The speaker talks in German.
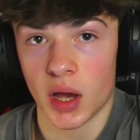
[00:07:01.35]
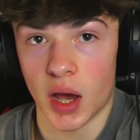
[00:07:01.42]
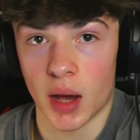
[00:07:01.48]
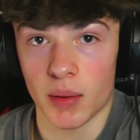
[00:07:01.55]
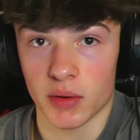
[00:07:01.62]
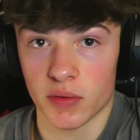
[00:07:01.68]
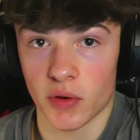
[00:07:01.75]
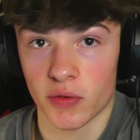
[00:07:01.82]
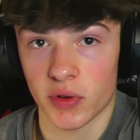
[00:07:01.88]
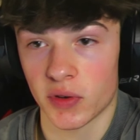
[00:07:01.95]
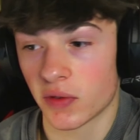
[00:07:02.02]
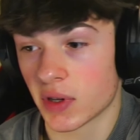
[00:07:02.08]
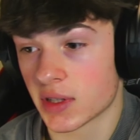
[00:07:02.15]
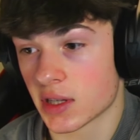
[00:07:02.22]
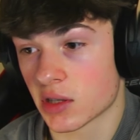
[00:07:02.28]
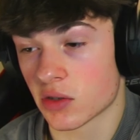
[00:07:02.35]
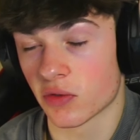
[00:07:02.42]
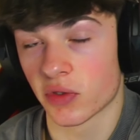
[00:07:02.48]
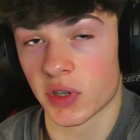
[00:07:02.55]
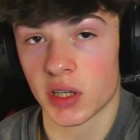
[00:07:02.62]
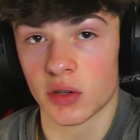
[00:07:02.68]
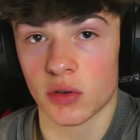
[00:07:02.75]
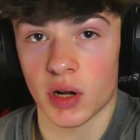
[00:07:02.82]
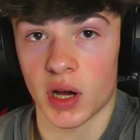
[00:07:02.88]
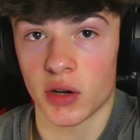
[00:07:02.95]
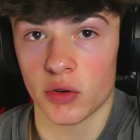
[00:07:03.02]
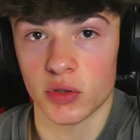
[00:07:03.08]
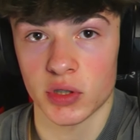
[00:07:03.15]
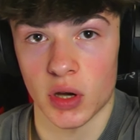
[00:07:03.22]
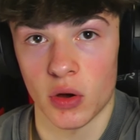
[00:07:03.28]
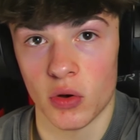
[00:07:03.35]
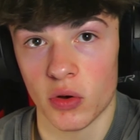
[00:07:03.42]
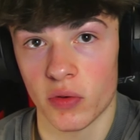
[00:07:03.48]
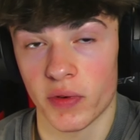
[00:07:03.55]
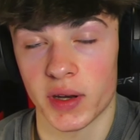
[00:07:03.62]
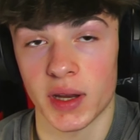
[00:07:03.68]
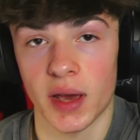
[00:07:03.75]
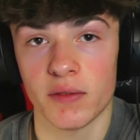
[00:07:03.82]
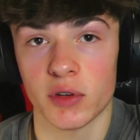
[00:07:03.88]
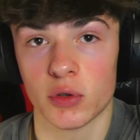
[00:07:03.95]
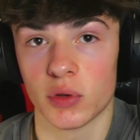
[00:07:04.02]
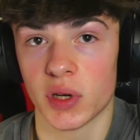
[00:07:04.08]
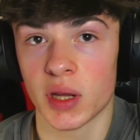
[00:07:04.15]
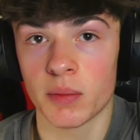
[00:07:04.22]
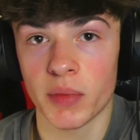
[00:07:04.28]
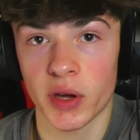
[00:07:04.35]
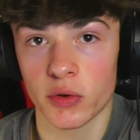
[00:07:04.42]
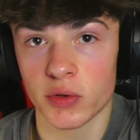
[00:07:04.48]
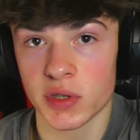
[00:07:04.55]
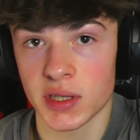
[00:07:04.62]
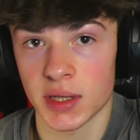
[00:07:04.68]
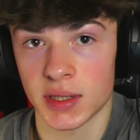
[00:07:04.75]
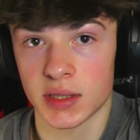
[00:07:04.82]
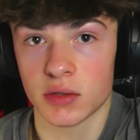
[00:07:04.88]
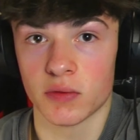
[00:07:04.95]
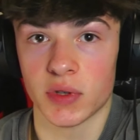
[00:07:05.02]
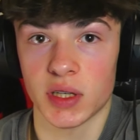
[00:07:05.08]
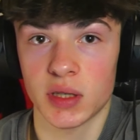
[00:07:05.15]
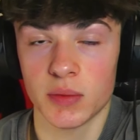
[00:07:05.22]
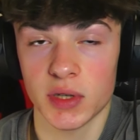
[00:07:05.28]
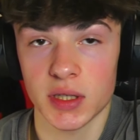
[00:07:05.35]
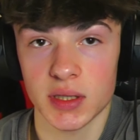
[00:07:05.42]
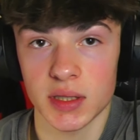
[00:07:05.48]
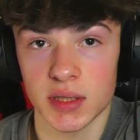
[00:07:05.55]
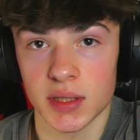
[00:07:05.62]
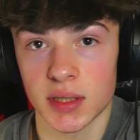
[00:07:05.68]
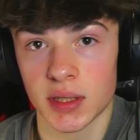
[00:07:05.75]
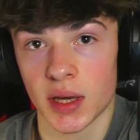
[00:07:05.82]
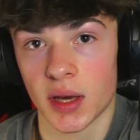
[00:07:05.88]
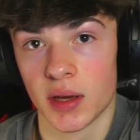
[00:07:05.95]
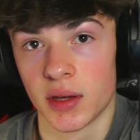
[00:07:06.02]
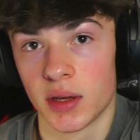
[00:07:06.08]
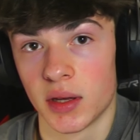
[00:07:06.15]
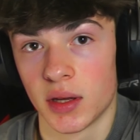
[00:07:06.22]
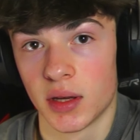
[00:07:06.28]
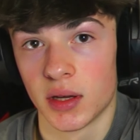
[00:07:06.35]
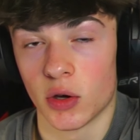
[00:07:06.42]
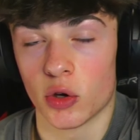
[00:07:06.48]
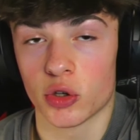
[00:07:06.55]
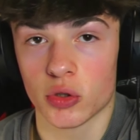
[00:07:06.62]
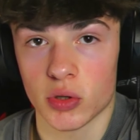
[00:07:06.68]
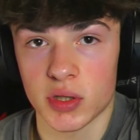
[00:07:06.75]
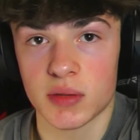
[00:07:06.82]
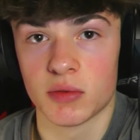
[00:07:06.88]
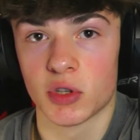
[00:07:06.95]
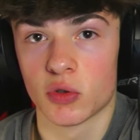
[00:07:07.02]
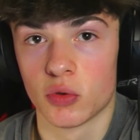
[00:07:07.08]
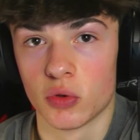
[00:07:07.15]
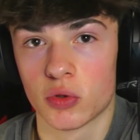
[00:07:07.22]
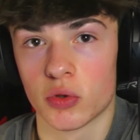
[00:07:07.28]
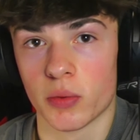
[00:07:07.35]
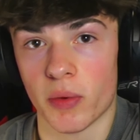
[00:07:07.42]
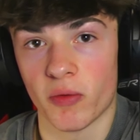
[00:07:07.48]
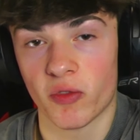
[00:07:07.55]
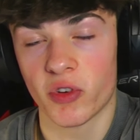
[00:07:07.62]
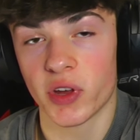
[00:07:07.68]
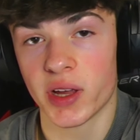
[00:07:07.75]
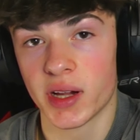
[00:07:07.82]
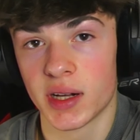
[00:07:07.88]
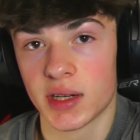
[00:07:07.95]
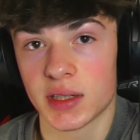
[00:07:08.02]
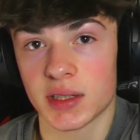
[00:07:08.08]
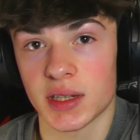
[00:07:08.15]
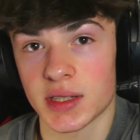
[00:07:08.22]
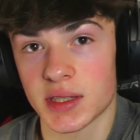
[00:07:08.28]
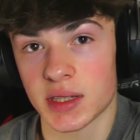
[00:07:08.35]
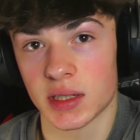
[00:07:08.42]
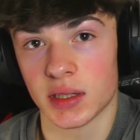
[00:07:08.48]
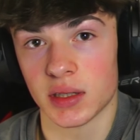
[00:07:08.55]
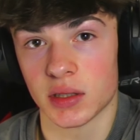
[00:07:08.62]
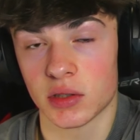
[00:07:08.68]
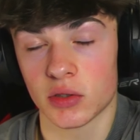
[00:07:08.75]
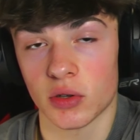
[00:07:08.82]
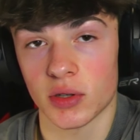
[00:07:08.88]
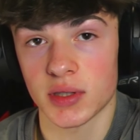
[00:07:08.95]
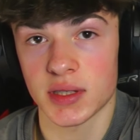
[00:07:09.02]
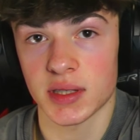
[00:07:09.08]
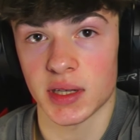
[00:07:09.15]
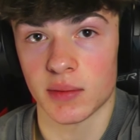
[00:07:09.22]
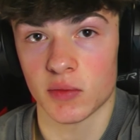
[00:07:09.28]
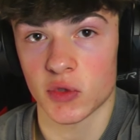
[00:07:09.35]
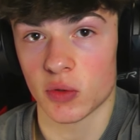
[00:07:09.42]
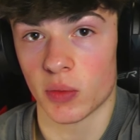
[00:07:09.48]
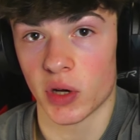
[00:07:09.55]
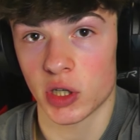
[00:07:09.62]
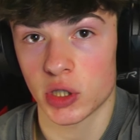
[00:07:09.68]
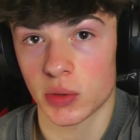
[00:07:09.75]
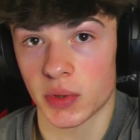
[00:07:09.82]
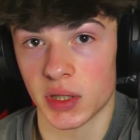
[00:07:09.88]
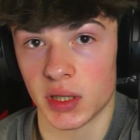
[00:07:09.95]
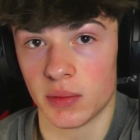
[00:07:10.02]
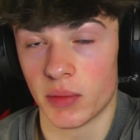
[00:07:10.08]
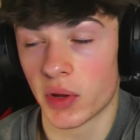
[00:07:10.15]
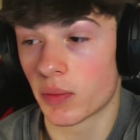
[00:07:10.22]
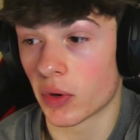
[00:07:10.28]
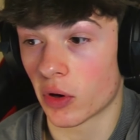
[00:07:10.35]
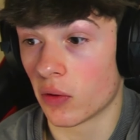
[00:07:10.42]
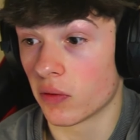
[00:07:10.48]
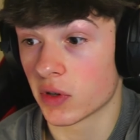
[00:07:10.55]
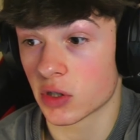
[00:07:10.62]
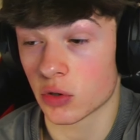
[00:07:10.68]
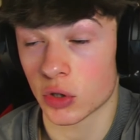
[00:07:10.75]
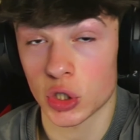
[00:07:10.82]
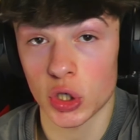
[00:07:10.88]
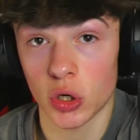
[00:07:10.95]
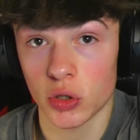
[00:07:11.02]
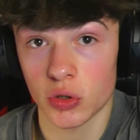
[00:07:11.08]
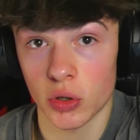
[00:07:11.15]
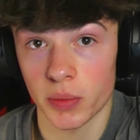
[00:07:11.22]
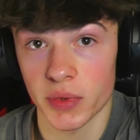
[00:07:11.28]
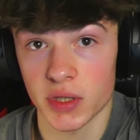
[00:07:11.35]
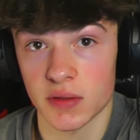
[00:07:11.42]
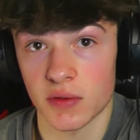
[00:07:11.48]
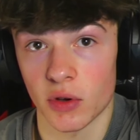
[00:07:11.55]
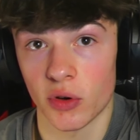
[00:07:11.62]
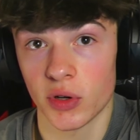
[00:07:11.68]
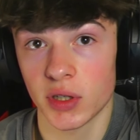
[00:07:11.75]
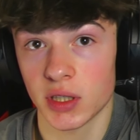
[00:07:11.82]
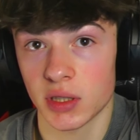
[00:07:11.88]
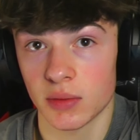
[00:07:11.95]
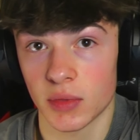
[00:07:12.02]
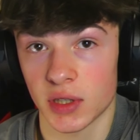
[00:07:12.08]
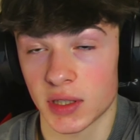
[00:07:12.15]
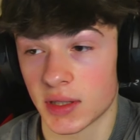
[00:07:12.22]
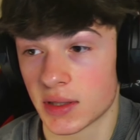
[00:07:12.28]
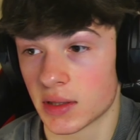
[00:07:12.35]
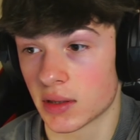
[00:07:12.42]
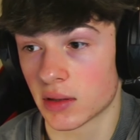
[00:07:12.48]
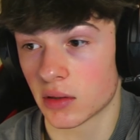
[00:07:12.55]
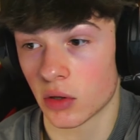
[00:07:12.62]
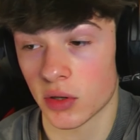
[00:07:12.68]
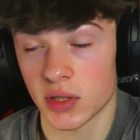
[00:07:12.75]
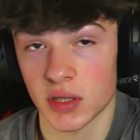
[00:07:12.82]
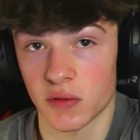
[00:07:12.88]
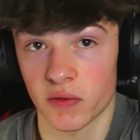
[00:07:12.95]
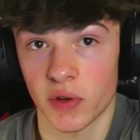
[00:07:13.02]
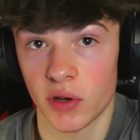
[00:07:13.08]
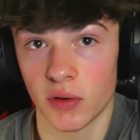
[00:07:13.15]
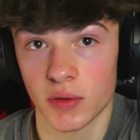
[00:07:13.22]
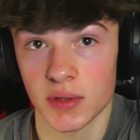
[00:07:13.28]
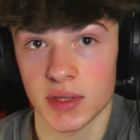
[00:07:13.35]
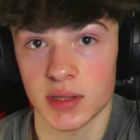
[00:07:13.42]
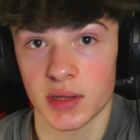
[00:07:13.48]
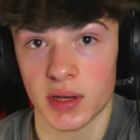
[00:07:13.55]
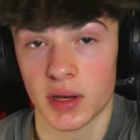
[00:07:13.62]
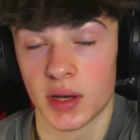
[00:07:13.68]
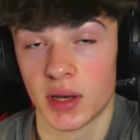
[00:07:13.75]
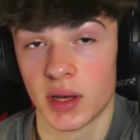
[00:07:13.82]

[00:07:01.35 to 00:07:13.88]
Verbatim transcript: Aber ich war auf jeden Fall sehr zufrieden und kann euch auch, wenn ihr einfach nur nebenbei resellt, so wie ich mäßig, euch trotzdem eine Q-Group empfehlen, dass ihr trotzdem zum Beispiel mitbekommt, wenn so ein Shockdrop ist wie heute mit diesen Lost and Phones